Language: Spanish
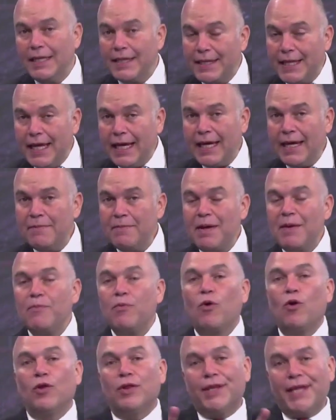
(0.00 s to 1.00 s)
Déjeme
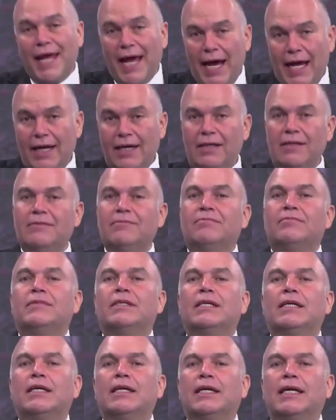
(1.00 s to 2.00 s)
voltear
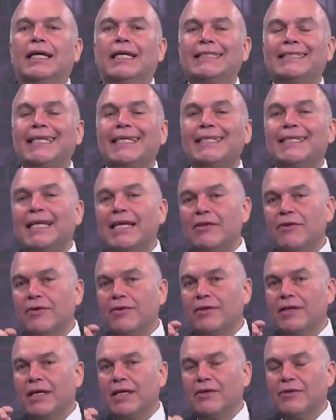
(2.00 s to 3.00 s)
el
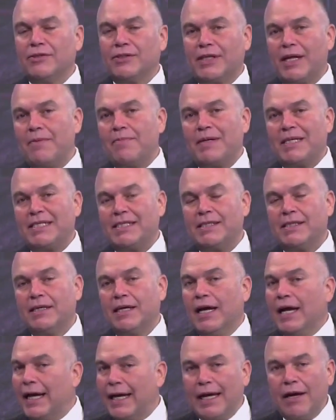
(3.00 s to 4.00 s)
sentido de los temas.
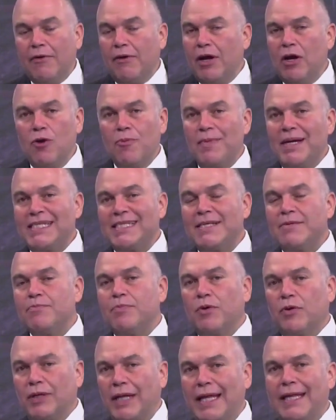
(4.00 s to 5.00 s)
Creo que lo más
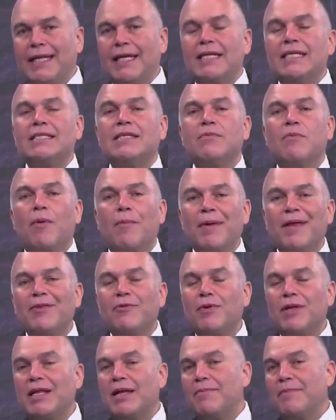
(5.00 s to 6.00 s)
importante en este
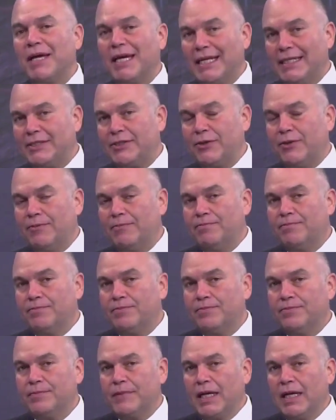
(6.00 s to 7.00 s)
momento es la migración.
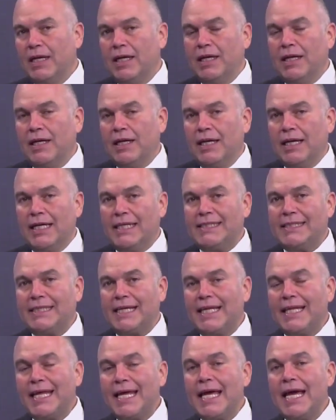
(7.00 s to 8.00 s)

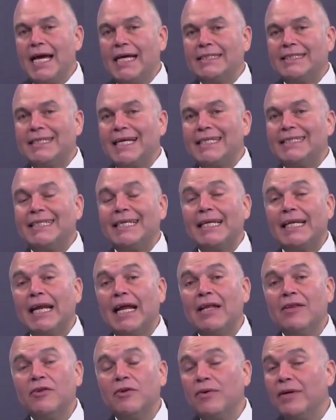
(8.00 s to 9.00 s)
Este día está
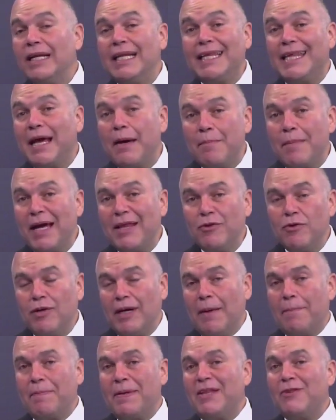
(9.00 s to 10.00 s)
cerrando el llamado
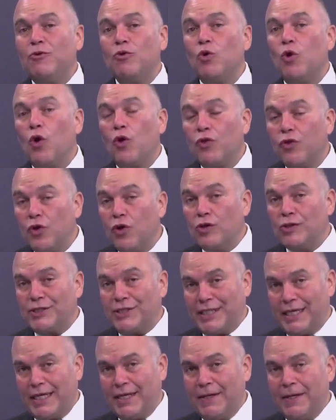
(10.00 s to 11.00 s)
capítulo
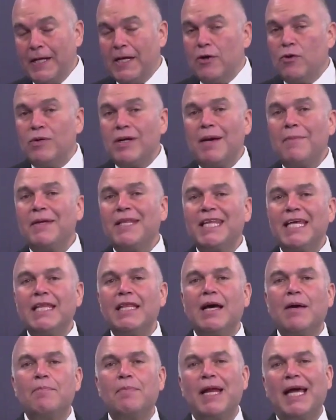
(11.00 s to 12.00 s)
12, una
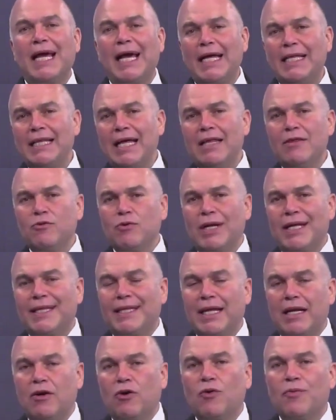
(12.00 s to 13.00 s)
medida aplicada
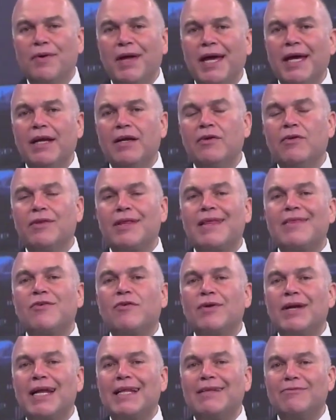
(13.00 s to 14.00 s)
durante el gobierno de
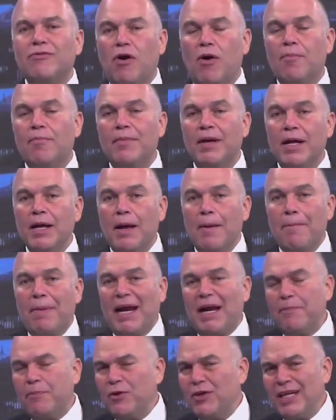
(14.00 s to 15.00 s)
Donald Trump
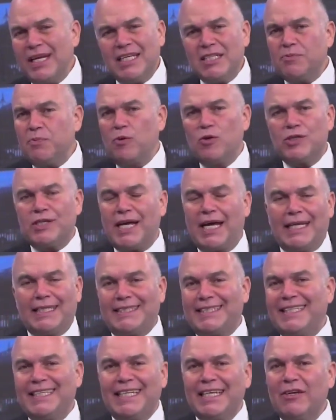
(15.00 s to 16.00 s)
para poder expulsar
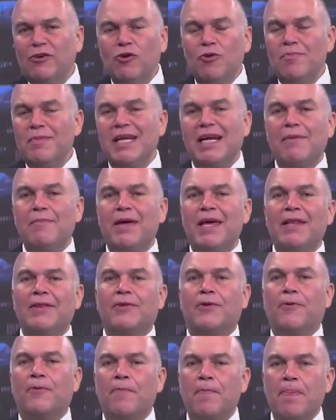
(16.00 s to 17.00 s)
sin ningún
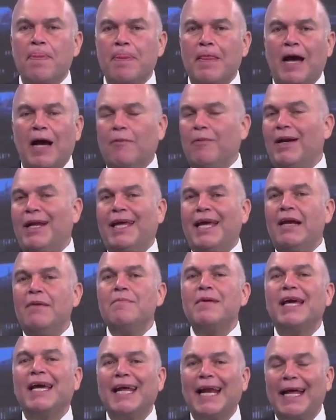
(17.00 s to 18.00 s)
miramiento a cualquier
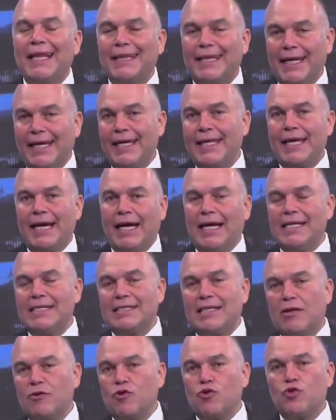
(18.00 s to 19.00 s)
migrante que llegara a
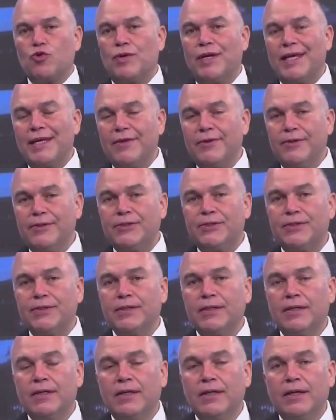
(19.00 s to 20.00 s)
Estados Unidos
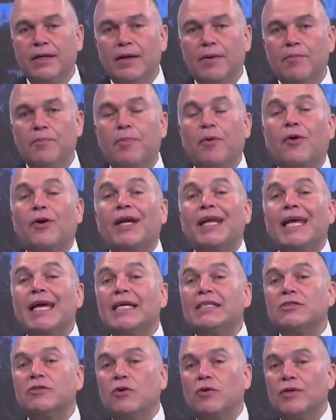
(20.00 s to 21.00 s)
por
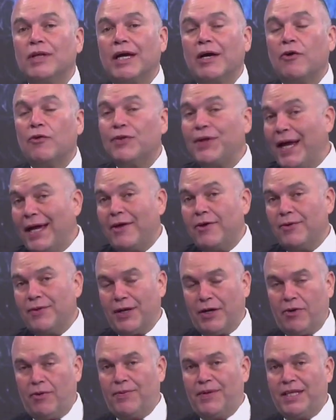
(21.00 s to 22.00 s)
riesgo de contagio
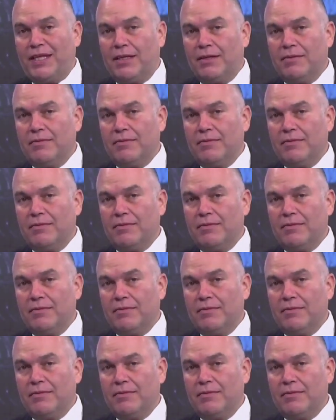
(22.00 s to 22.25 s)
de COVID.